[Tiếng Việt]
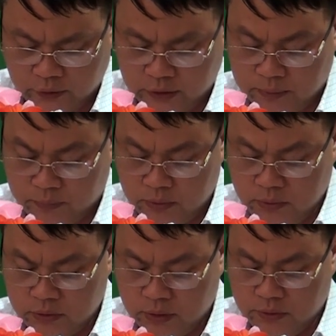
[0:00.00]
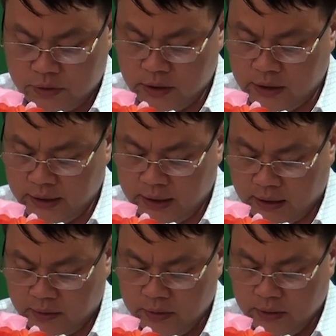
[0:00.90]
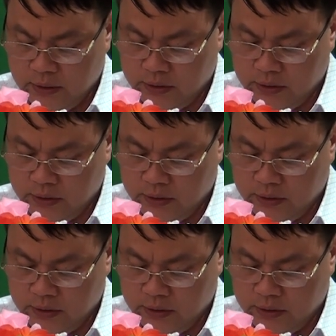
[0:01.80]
phải tập trung dồn sức lãnh đạo,